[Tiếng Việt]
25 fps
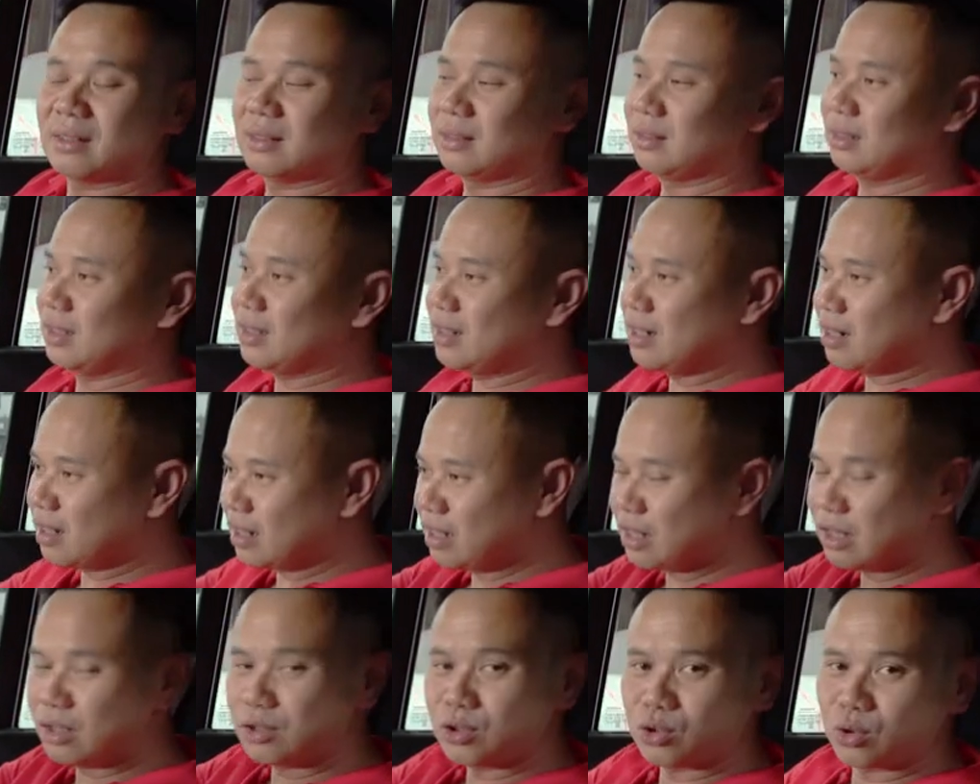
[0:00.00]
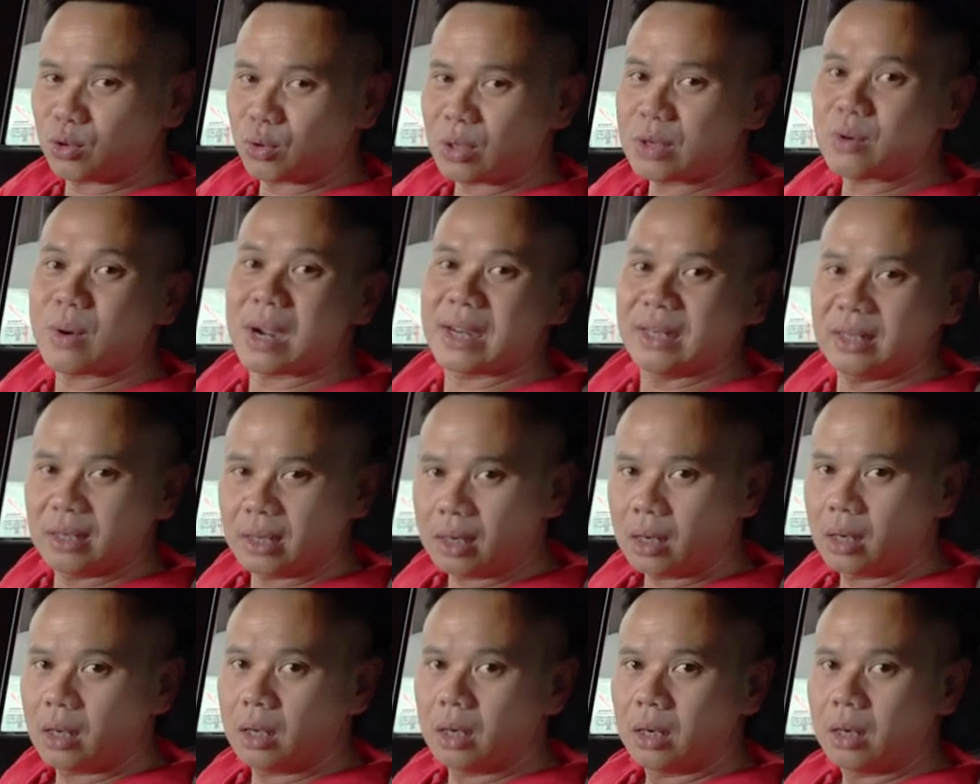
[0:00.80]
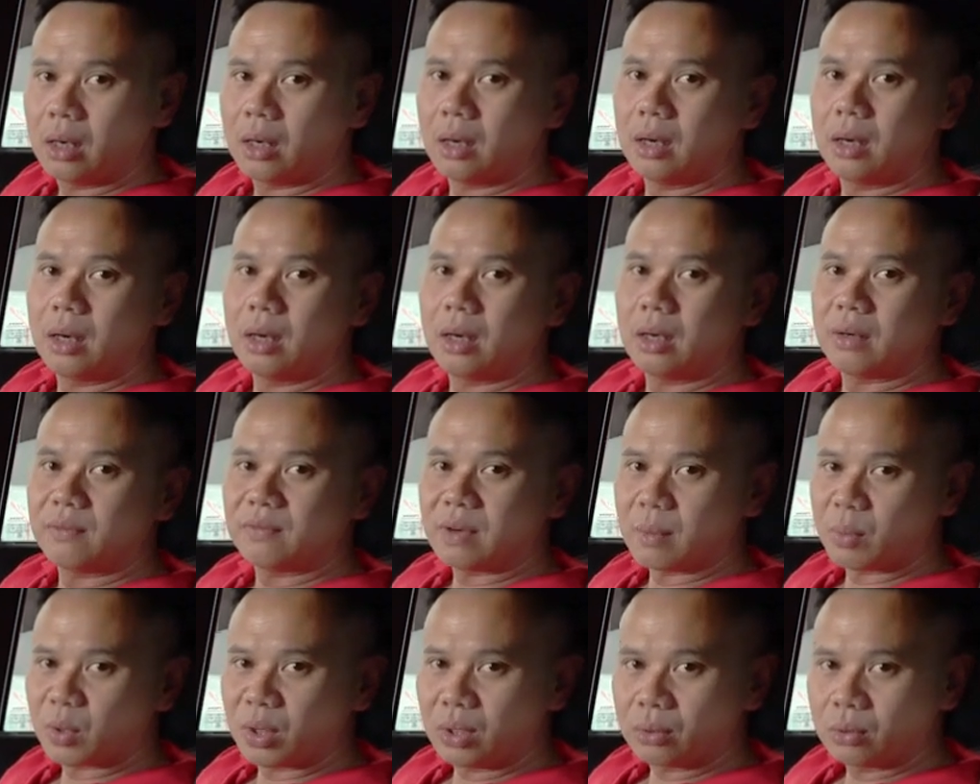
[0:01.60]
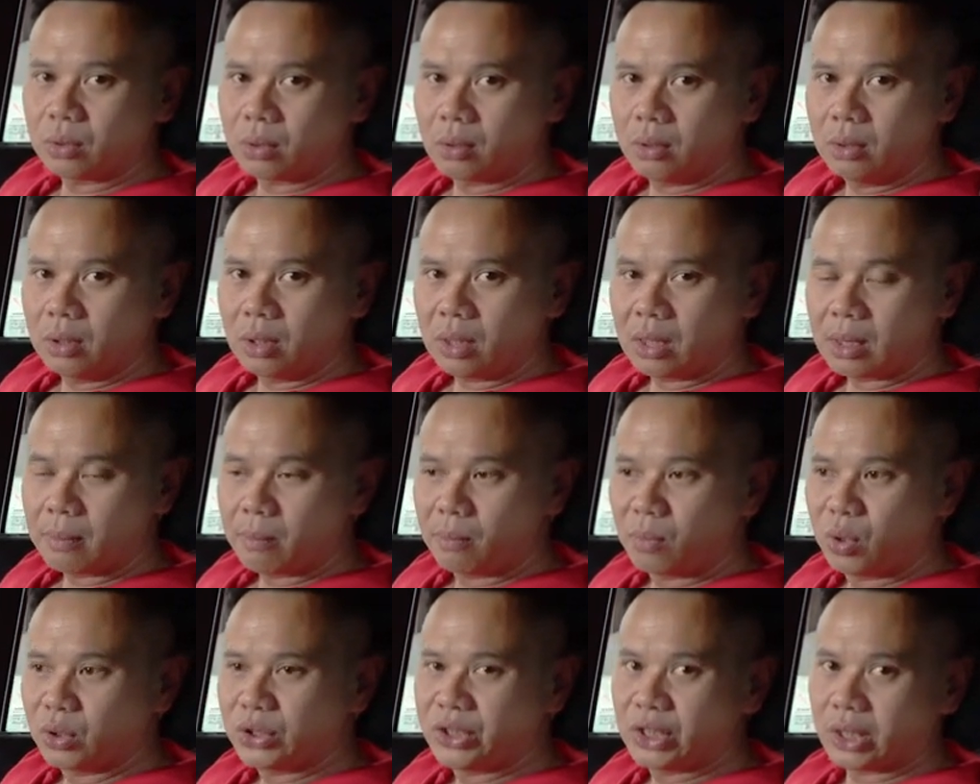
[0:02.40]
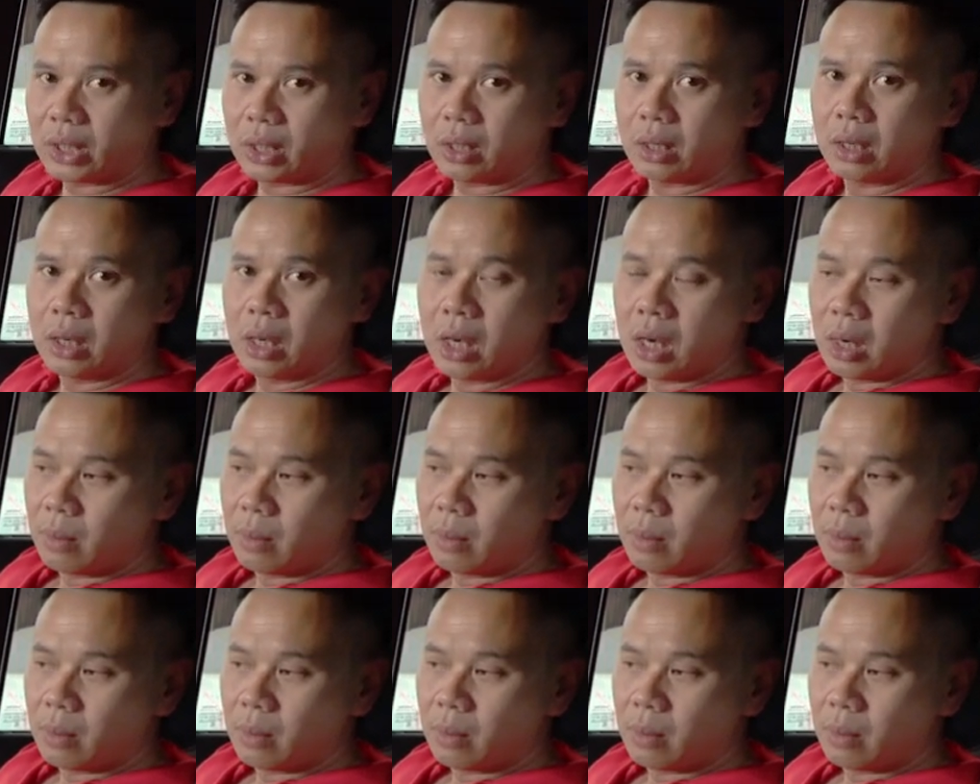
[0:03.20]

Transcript: những người đi loanh quanh nữa. Và một yếu tố nữa là môi trường.